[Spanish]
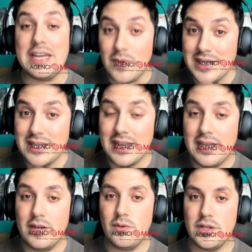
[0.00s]
Y nuestra
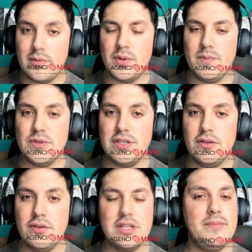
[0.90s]
idea y nuestro
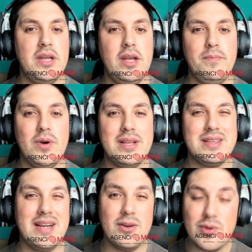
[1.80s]
propósito también es
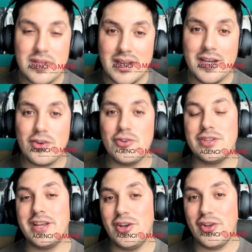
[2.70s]
poder traer a ustedes
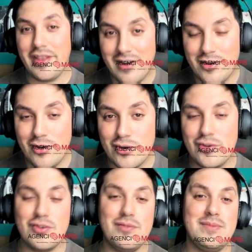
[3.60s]
contenidos de valor
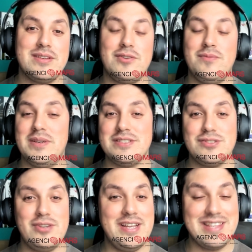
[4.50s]
con
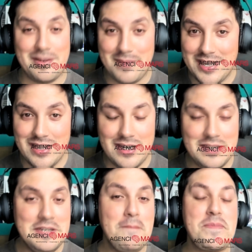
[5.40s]
conversaciones
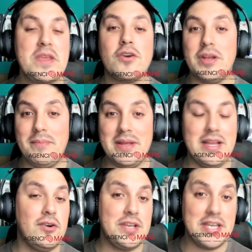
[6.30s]
tremendas, con
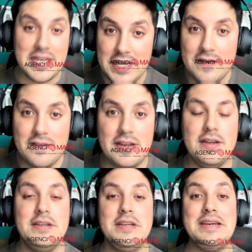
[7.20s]
invitados
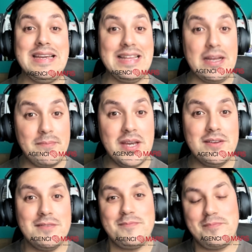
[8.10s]
increíbles y
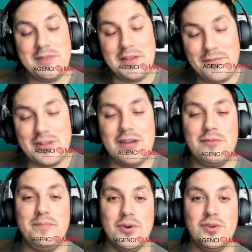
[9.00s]
también
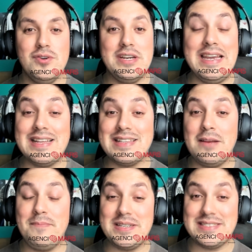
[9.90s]
disfrutar un poco y
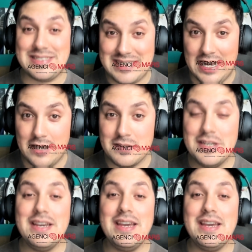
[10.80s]
estar en presencial.